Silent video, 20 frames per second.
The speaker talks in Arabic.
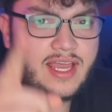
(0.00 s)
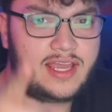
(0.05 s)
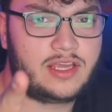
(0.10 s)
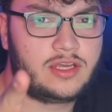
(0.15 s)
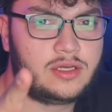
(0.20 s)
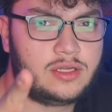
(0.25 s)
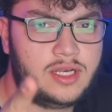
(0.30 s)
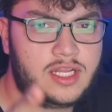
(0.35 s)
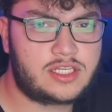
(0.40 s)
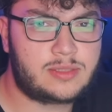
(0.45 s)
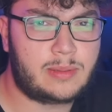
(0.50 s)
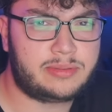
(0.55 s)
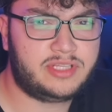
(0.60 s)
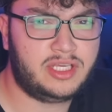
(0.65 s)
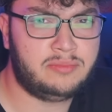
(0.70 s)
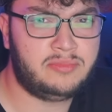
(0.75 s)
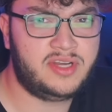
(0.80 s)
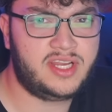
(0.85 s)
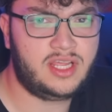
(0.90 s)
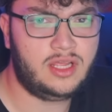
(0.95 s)
هي ليش ما
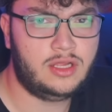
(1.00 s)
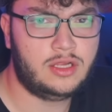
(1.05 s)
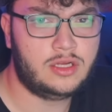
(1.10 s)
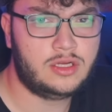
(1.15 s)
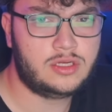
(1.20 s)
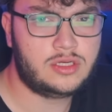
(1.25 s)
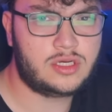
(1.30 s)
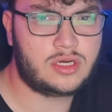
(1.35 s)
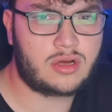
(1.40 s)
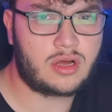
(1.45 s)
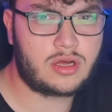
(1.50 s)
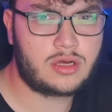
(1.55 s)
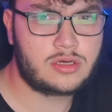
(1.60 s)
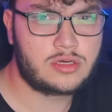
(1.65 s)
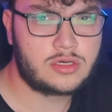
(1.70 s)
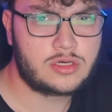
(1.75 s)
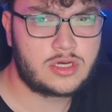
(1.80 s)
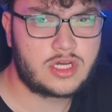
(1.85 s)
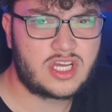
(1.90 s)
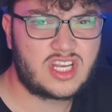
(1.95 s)
بتحبني ها
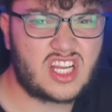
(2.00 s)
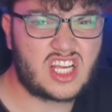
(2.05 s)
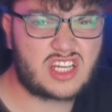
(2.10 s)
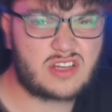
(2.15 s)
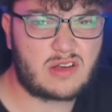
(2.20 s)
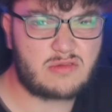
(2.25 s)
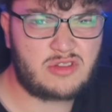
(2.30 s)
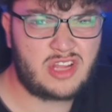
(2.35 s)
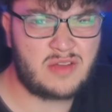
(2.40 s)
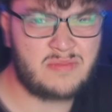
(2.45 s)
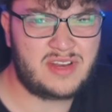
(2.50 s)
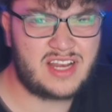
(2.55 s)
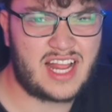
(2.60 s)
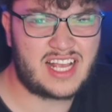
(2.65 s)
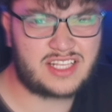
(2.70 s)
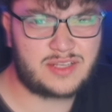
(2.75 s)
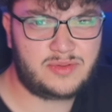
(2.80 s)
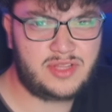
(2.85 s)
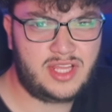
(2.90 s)
ليش ما بتحبني لازم